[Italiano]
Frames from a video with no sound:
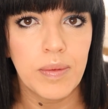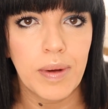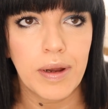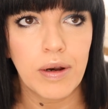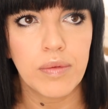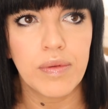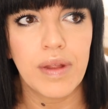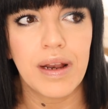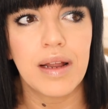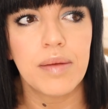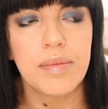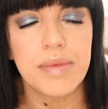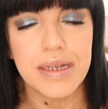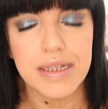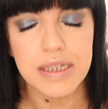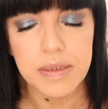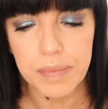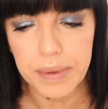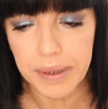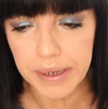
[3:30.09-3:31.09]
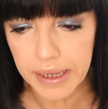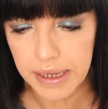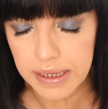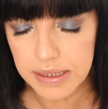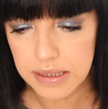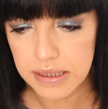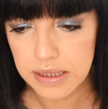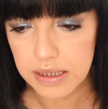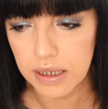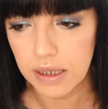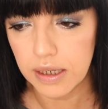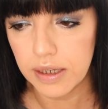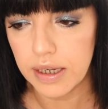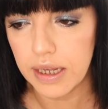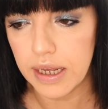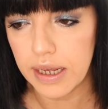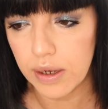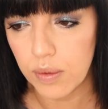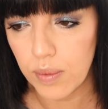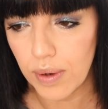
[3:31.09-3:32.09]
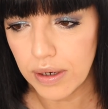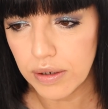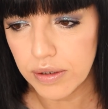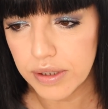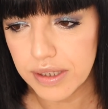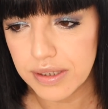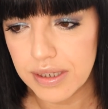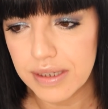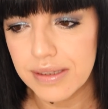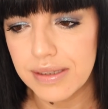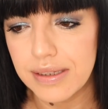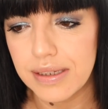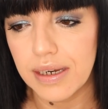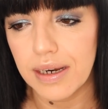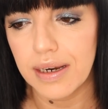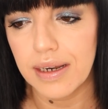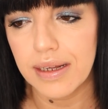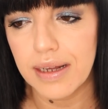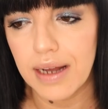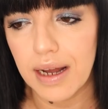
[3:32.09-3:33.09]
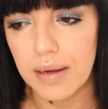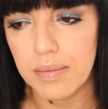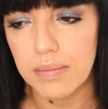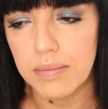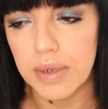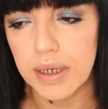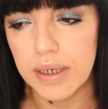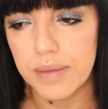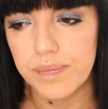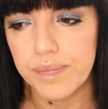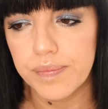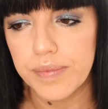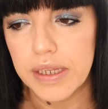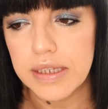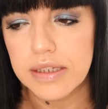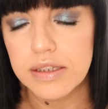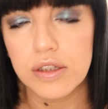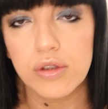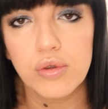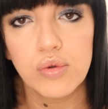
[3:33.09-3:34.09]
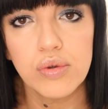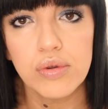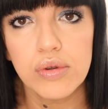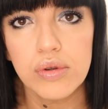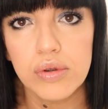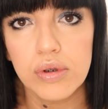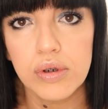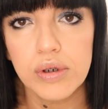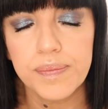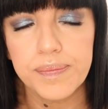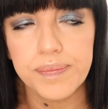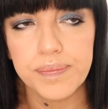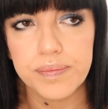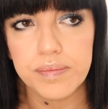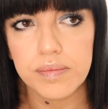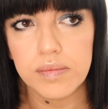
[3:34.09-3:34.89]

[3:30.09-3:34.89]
parlo della mia esperienza è quello di sentire le gambe innanzitutto